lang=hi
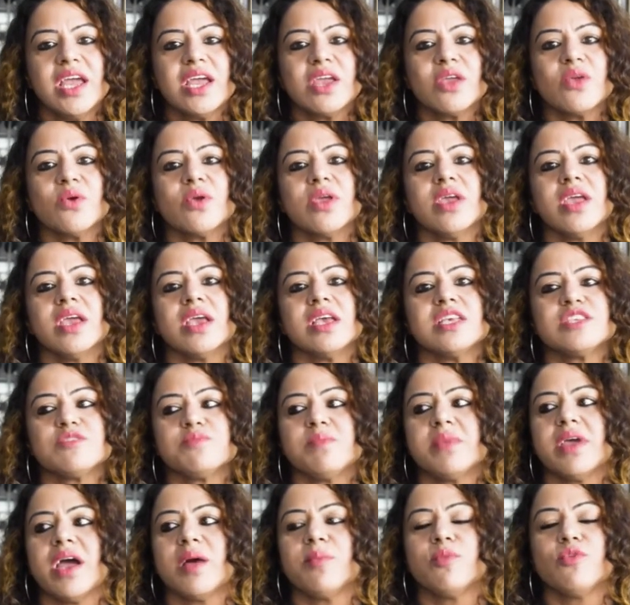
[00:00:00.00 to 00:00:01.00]
क्योंकि
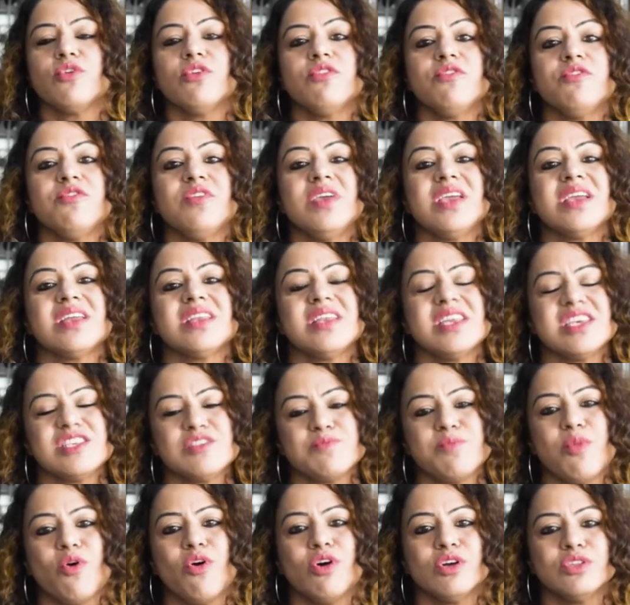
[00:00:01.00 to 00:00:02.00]
इसमें आपको वीकनेस
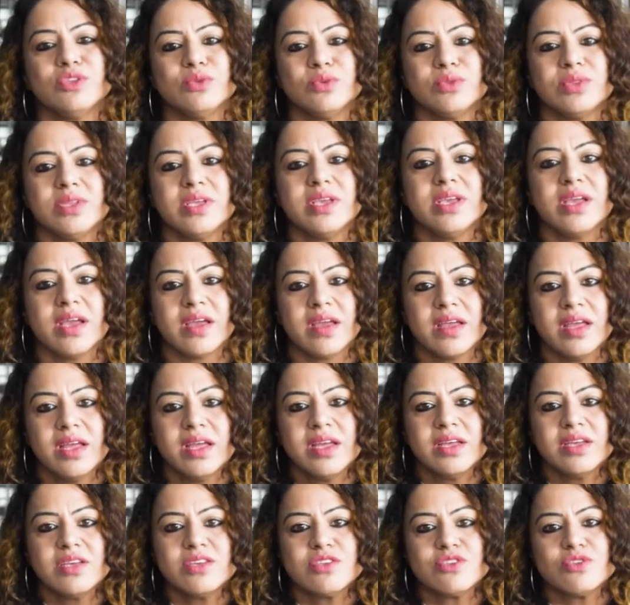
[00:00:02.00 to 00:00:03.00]
बहुत होती है
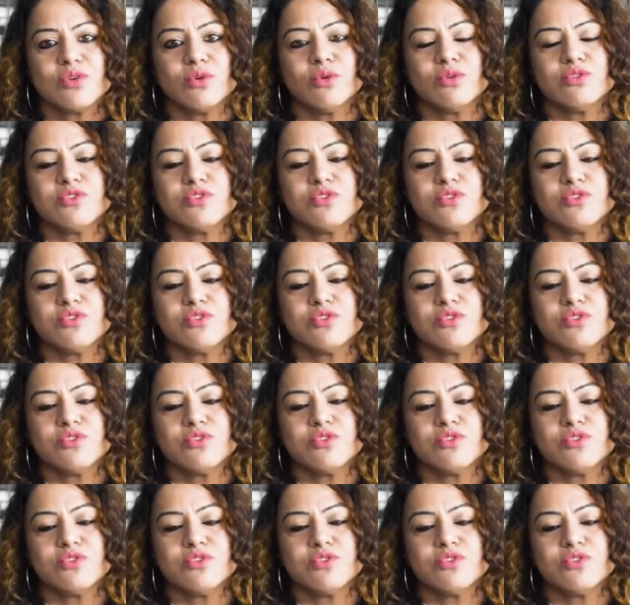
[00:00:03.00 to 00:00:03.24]
सो so,